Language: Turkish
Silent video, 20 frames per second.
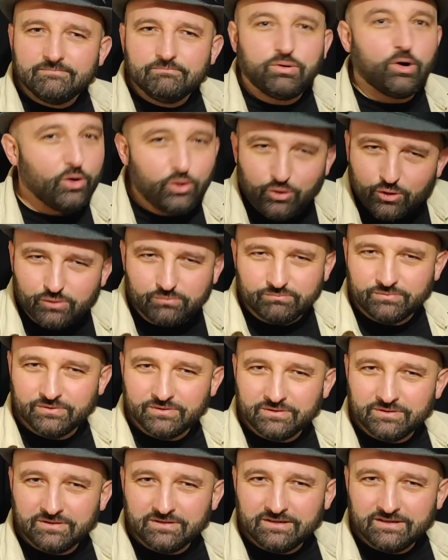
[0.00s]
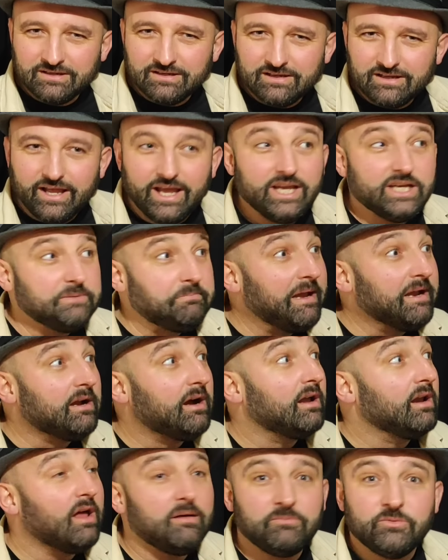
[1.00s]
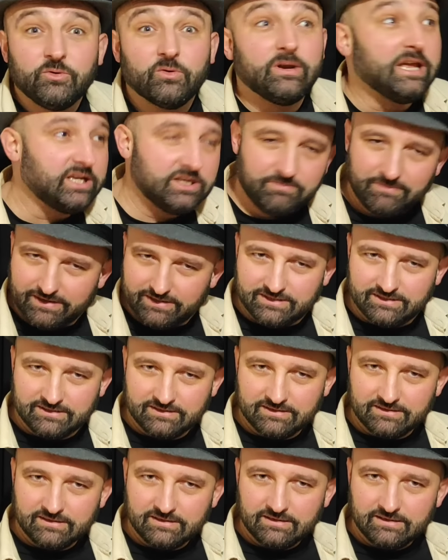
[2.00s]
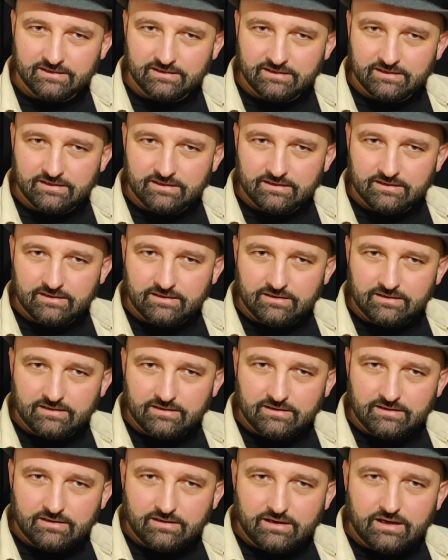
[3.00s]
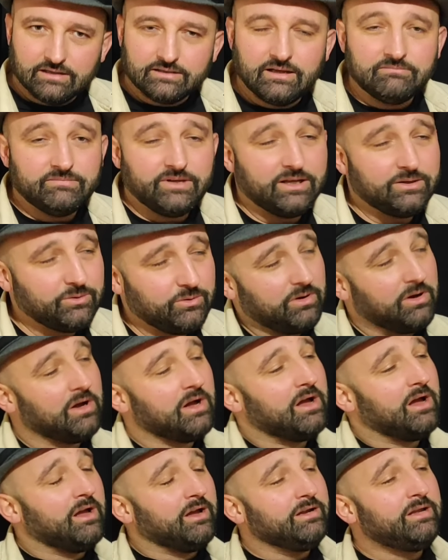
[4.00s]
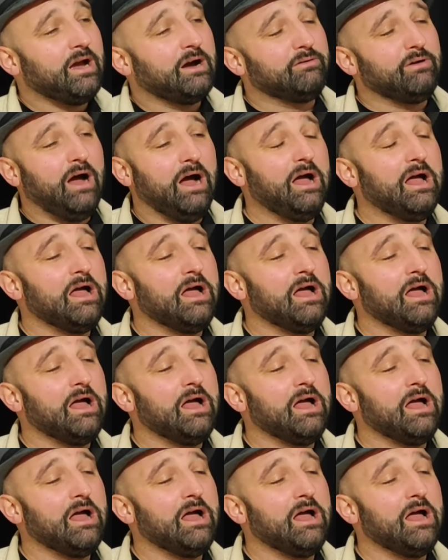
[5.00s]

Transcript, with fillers: Tokum. Ekmek alamıyorsun ekmek. Anam ne diyor? Ya,